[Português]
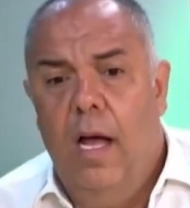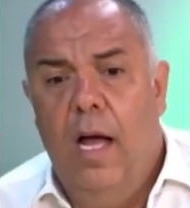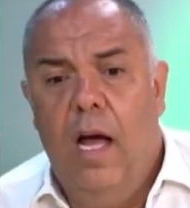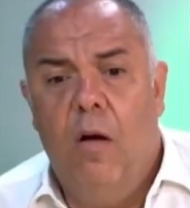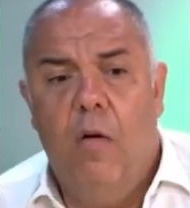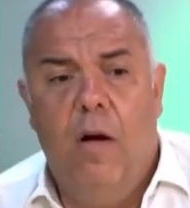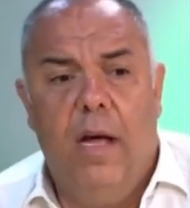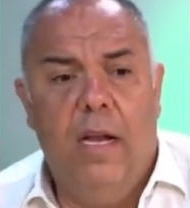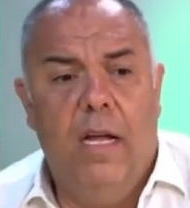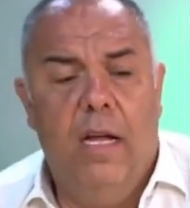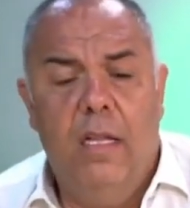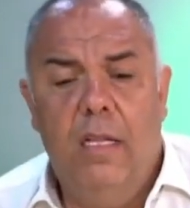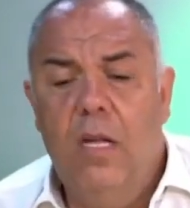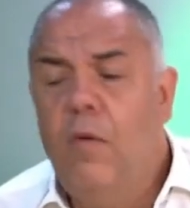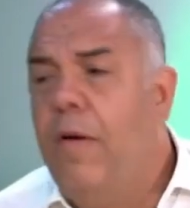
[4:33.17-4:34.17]

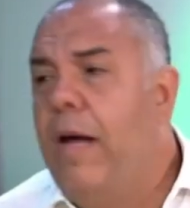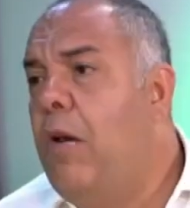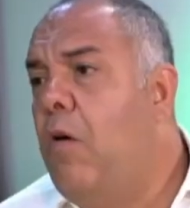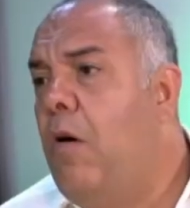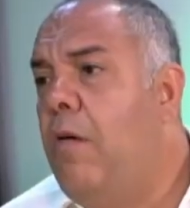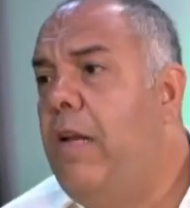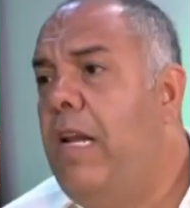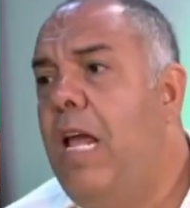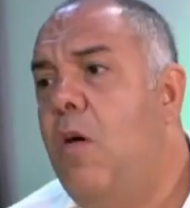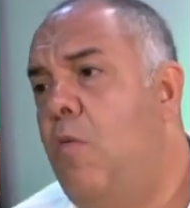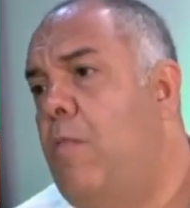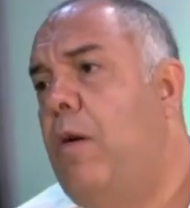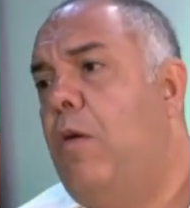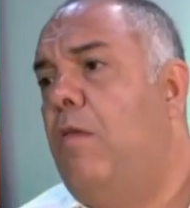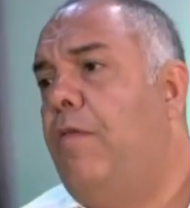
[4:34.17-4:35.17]
Agora, não é no,
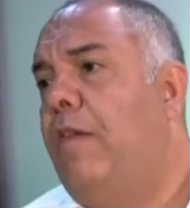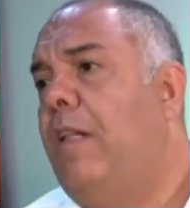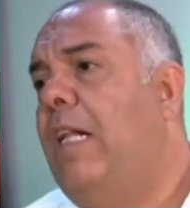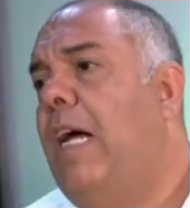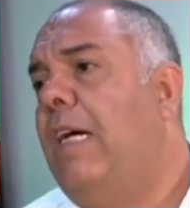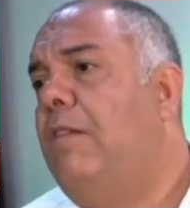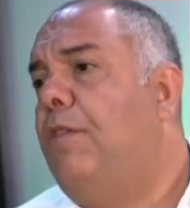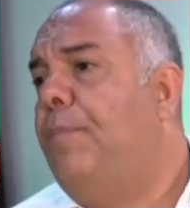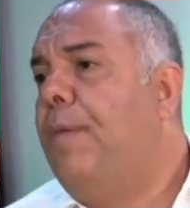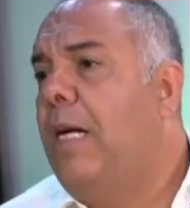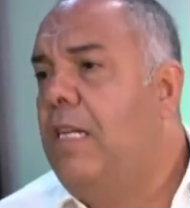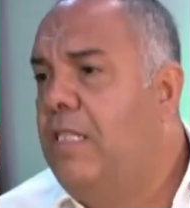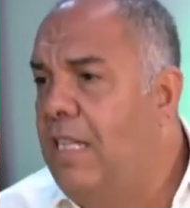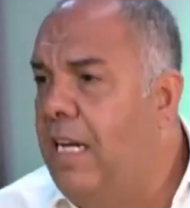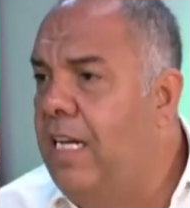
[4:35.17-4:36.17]
nenhuma novidade
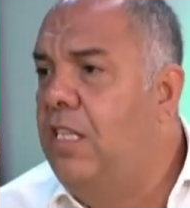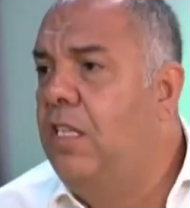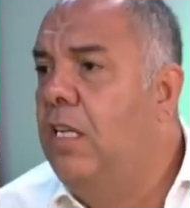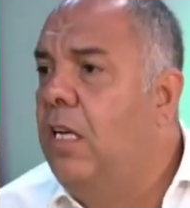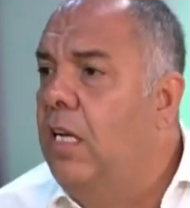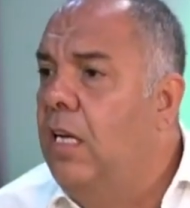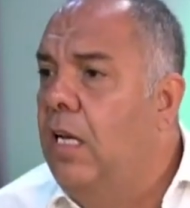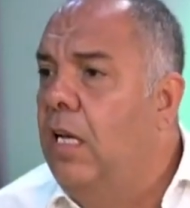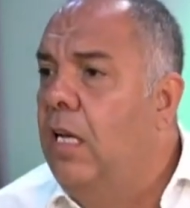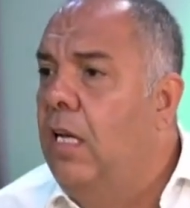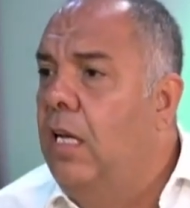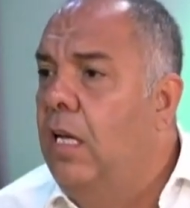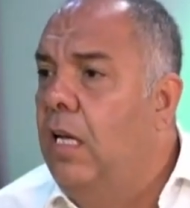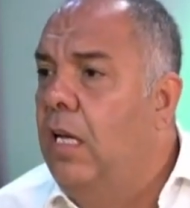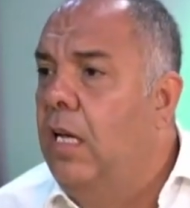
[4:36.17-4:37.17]
a gente.
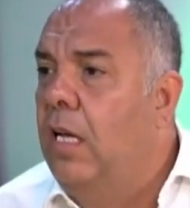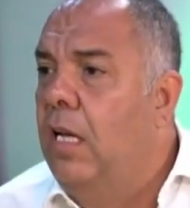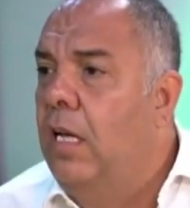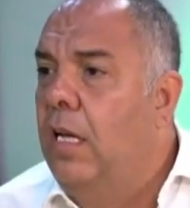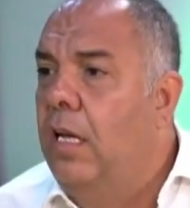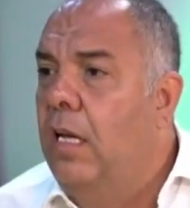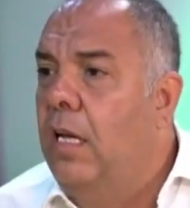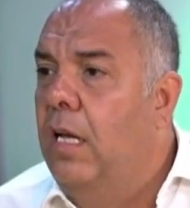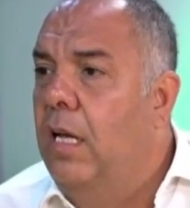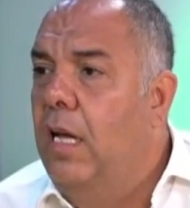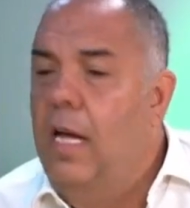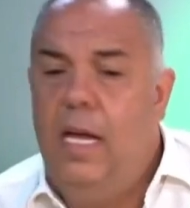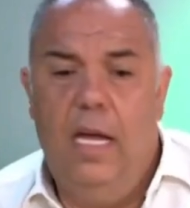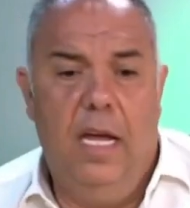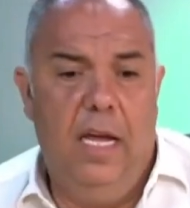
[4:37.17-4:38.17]

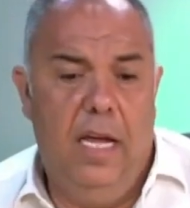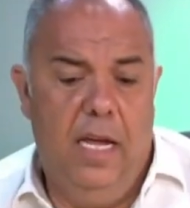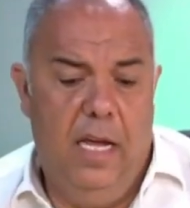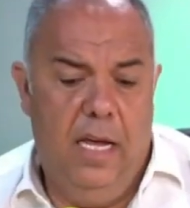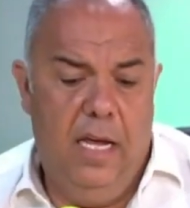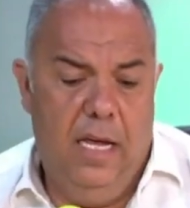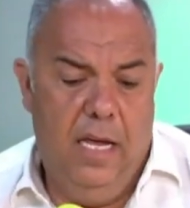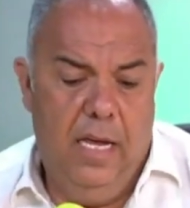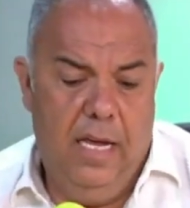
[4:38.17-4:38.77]
É